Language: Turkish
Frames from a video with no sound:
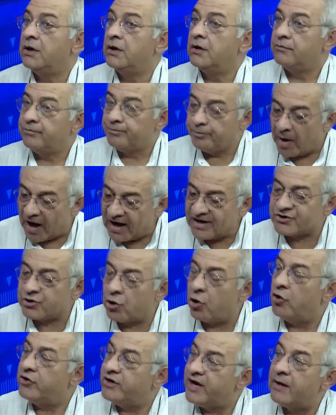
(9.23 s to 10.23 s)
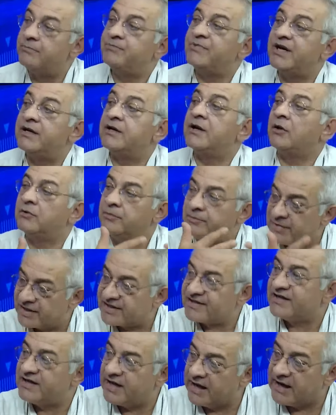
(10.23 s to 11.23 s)
Bazı önlemlerin
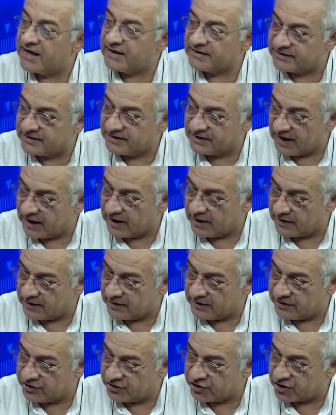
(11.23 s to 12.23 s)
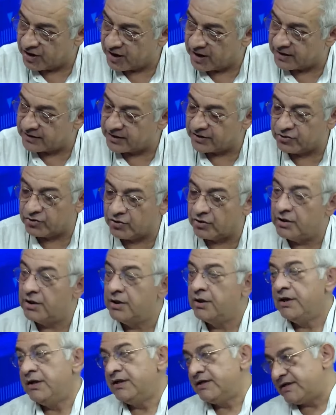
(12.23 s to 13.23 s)
alınması gerektiğine işaret ediyor.
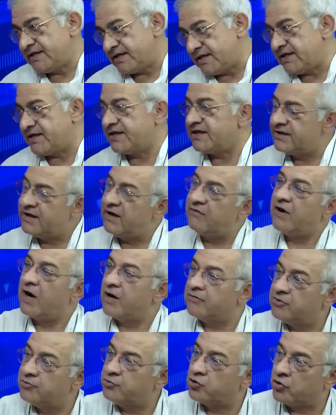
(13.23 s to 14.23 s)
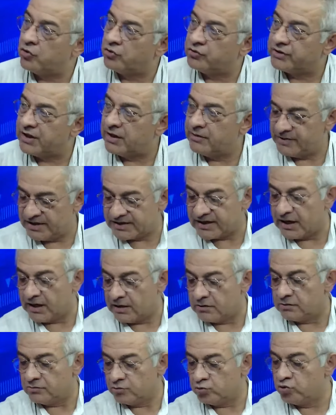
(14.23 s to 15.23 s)
Sizin de var mı bu konuda?
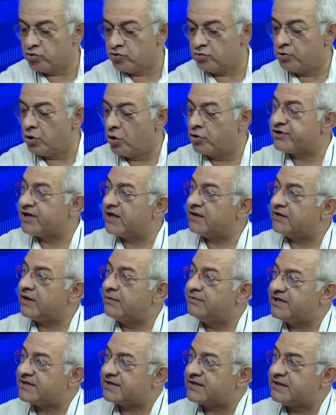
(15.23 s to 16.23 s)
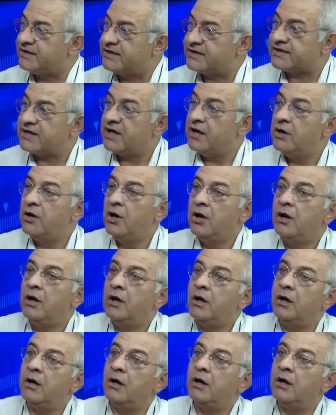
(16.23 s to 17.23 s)
Mesela durumu özetlemişsiniz. Evet.
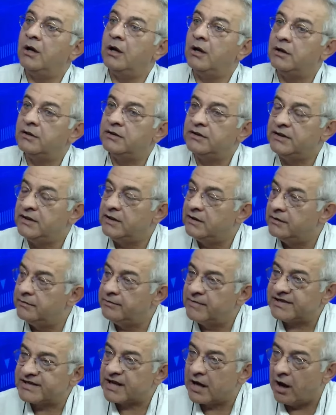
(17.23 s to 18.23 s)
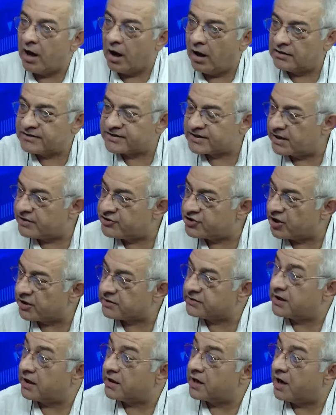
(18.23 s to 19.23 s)
Ee, mesela
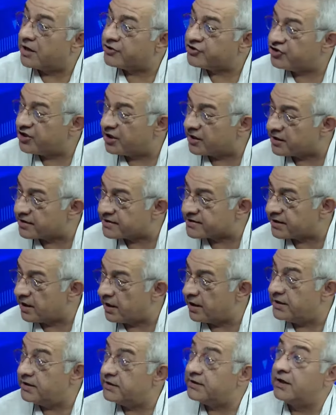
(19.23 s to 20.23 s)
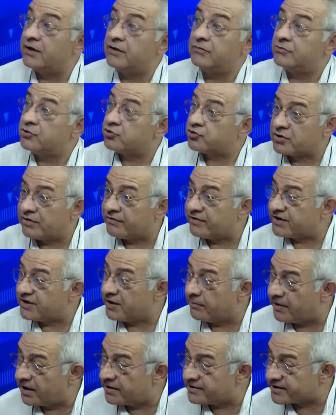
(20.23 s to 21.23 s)
Alsancak'ta, Karşıyaka sahilde, Mustafa
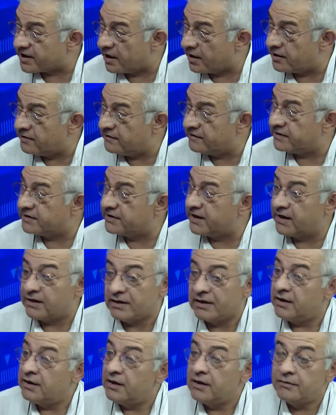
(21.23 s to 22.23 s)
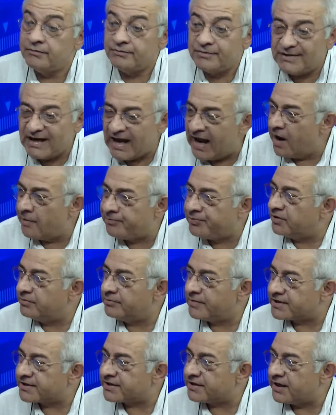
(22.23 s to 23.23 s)
Kemal sahilinde ne
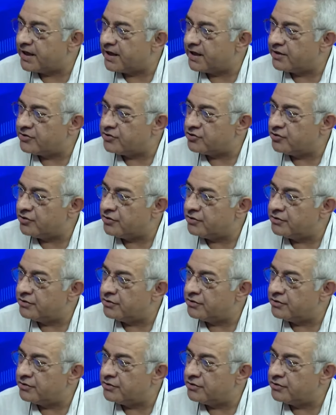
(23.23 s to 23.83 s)
yapılması gerekiyor? İşte